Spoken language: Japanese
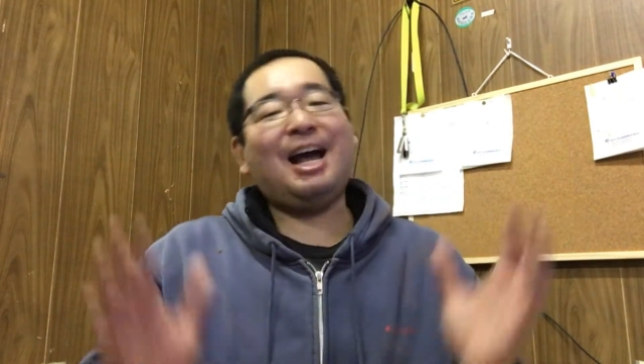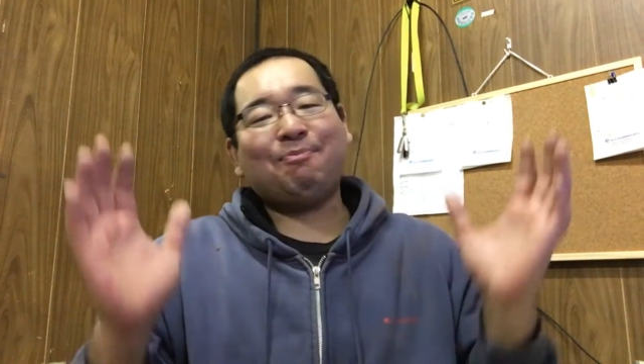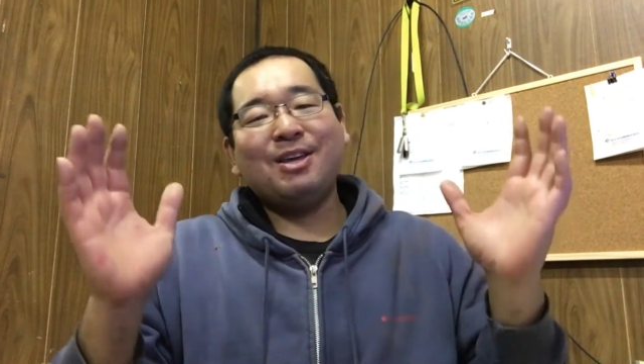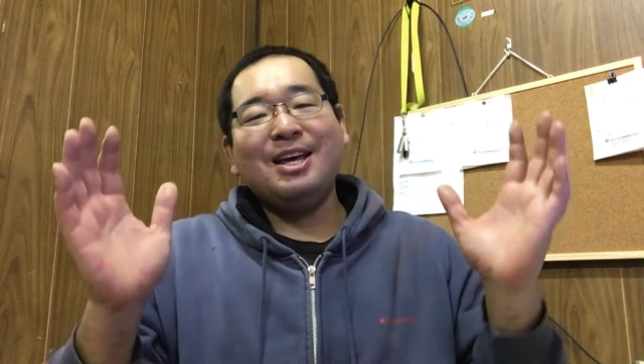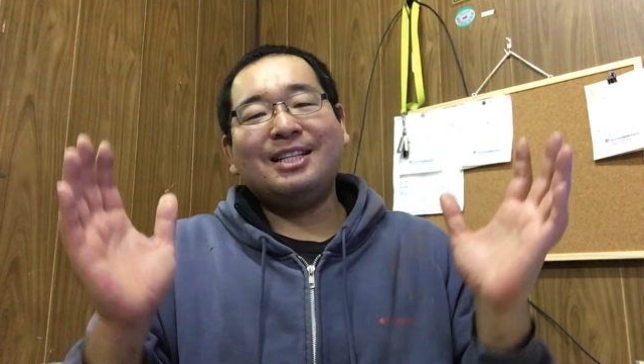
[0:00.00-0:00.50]
いや、
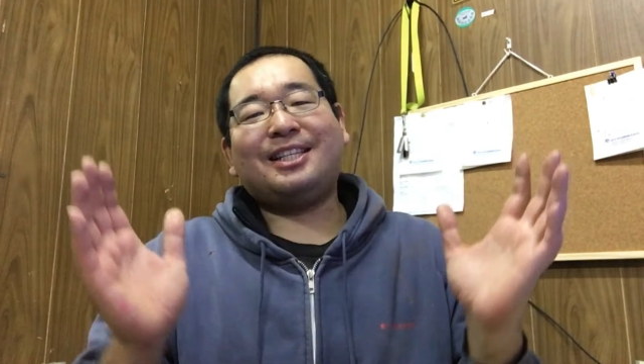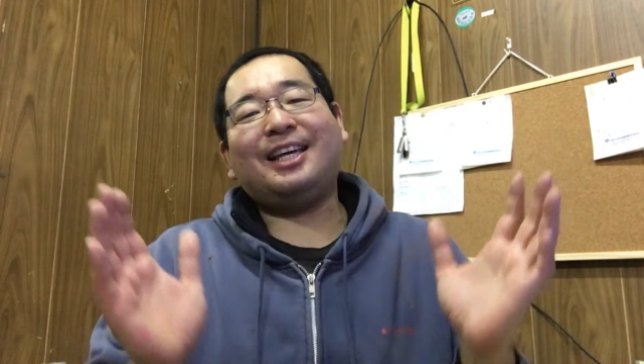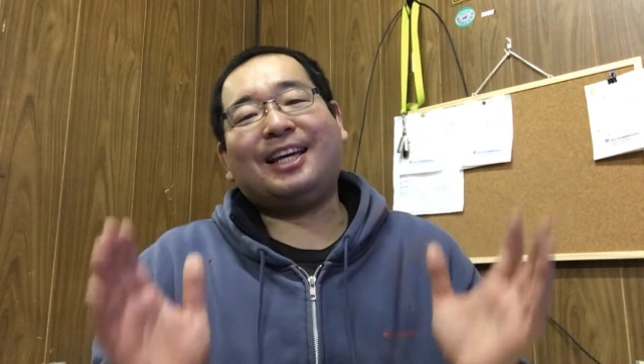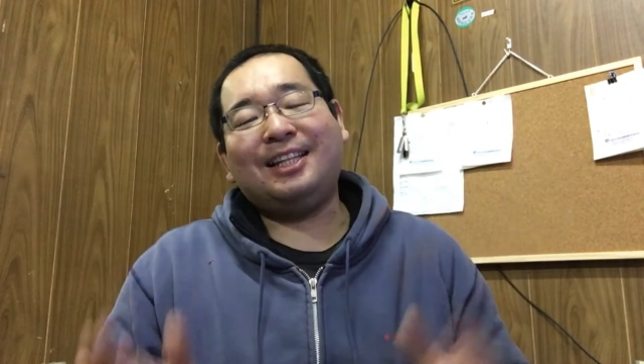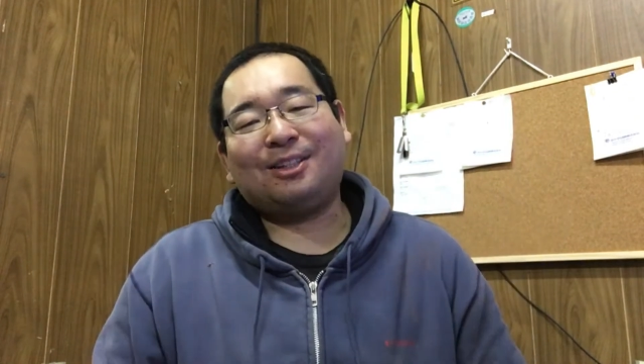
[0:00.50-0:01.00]

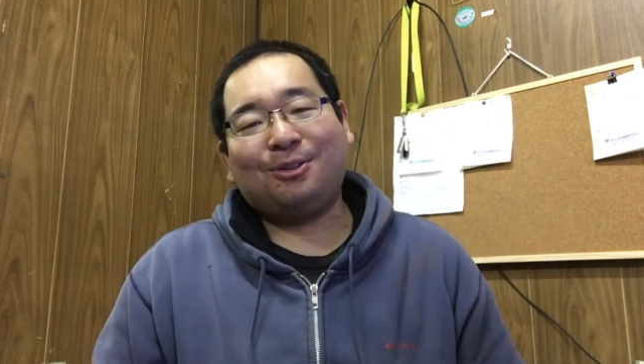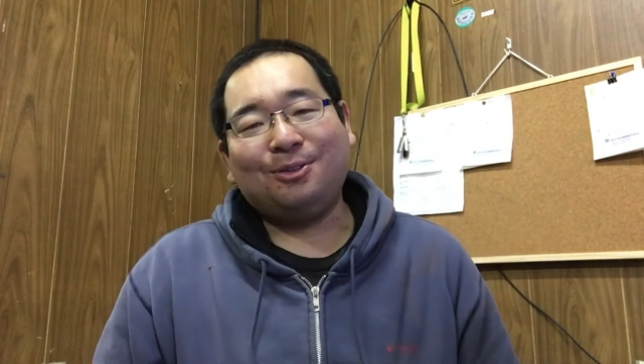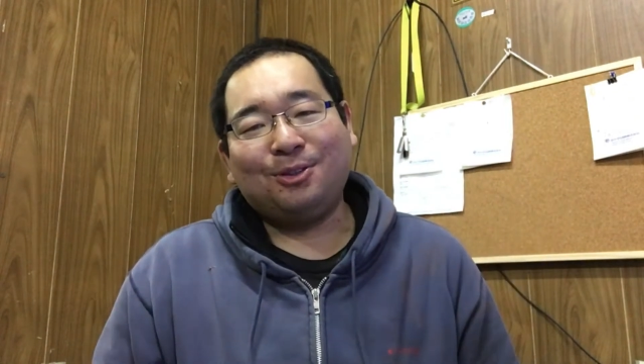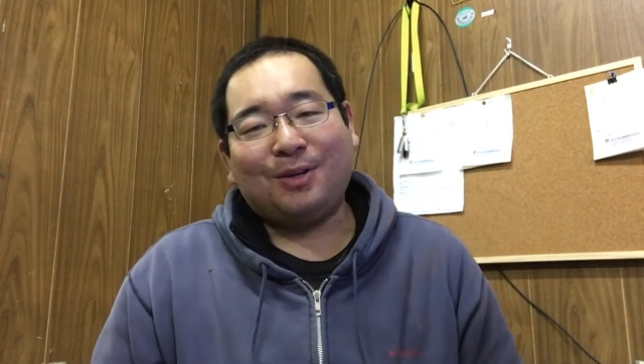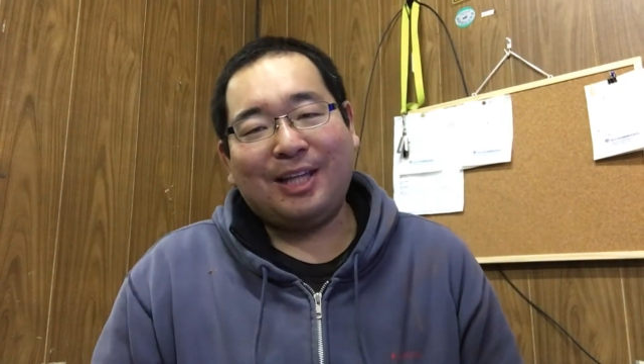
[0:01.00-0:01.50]
世間と
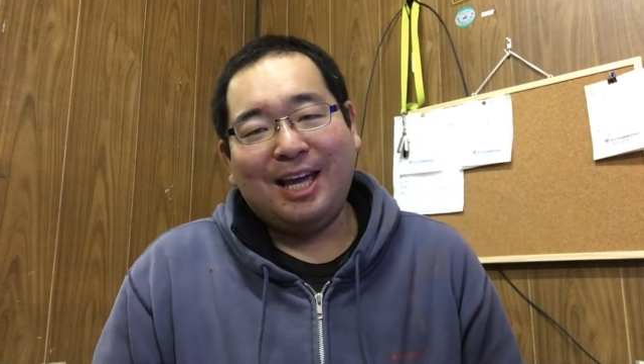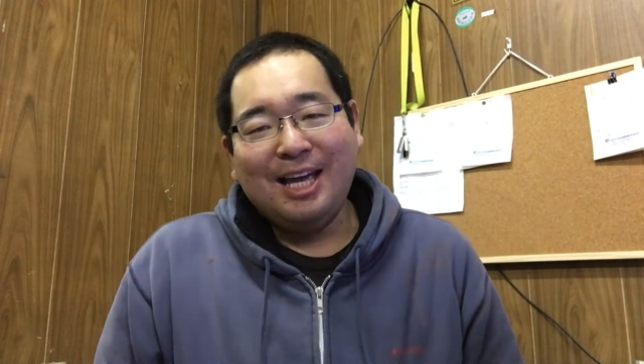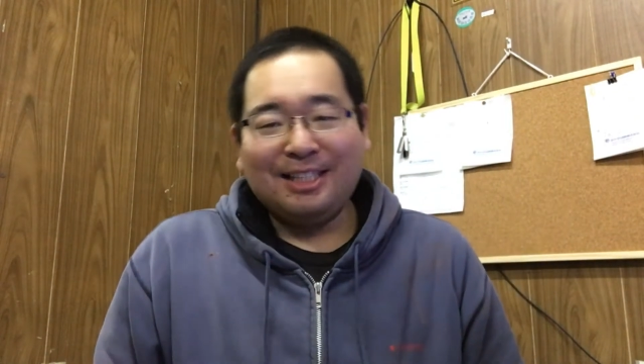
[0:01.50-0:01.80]
いうのはね、